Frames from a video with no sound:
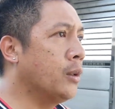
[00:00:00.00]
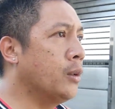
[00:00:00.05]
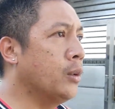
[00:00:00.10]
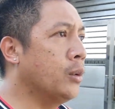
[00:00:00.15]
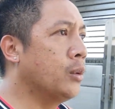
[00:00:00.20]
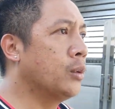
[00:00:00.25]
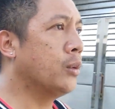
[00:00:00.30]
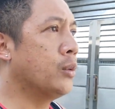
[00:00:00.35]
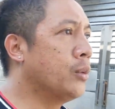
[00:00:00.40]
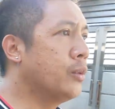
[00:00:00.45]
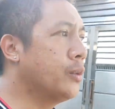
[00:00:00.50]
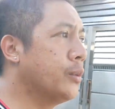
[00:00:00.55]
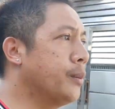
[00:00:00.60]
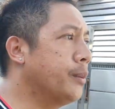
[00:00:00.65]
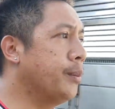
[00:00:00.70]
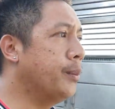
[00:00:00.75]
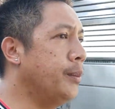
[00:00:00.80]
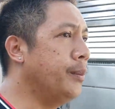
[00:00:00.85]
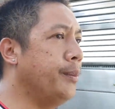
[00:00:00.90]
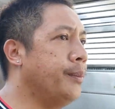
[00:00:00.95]
nung
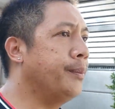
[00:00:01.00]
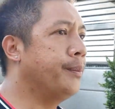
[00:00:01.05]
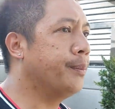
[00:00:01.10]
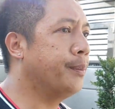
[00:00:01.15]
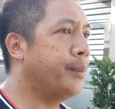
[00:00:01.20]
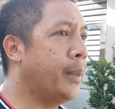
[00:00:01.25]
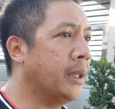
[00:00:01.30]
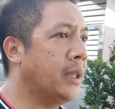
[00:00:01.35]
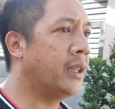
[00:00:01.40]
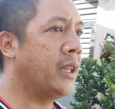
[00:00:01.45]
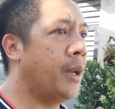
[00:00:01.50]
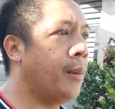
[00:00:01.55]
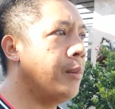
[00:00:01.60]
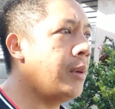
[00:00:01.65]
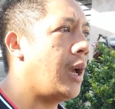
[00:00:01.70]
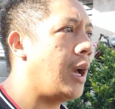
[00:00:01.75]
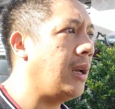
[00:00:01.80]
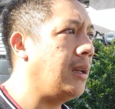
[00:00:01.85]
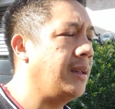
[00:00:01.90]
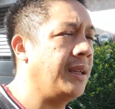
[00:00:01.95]

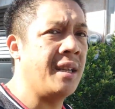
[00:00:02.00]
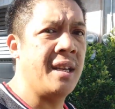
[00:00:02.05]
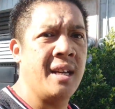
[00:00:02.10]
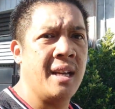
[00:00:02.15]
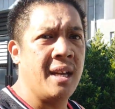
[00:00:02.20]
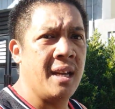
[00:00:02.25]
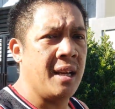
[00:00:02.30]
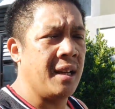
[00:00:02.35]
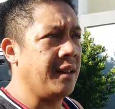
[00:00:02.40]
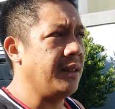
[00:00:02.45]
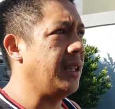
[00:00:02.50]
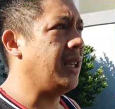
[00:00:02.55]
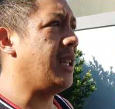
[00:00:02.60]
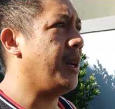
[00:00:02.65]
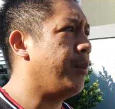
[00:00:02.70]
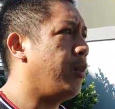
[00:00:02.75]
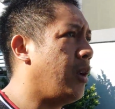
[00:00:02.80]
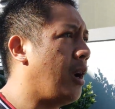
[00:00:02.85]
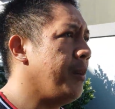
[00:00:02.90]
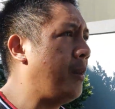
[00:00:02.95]
pandemya hindi
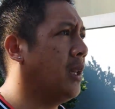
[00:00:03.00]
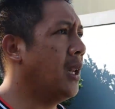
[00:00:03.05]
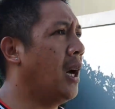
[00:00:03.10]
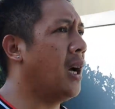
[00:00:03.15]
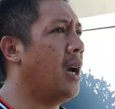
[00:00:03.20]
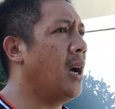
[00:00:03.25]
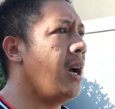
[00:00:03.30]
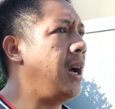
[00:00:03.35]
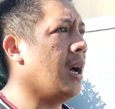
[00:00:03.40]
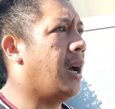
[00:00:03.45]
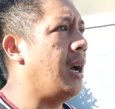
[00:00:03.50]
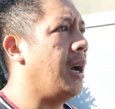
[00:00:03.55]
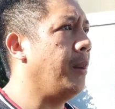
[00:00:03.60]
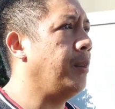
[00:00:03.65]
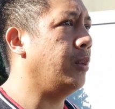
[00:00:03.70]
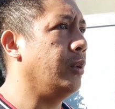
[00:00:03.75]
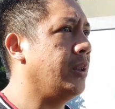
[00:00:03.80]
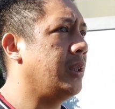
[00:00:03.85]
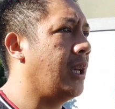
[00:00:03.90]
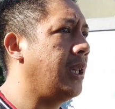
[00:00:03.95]
na po kami
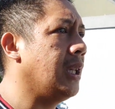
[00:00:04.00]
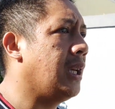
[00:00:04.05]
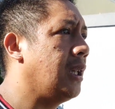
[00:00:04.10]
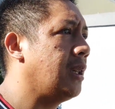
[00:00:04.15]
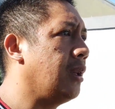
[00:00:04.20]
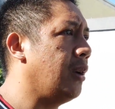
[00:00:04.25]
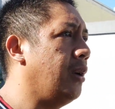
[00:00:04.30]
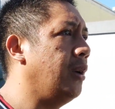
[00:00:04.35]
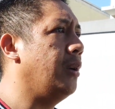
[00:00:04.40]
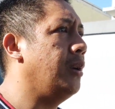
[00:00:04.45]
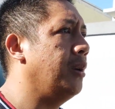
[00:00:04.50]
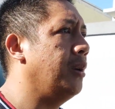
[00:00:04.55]
nakakapunta dito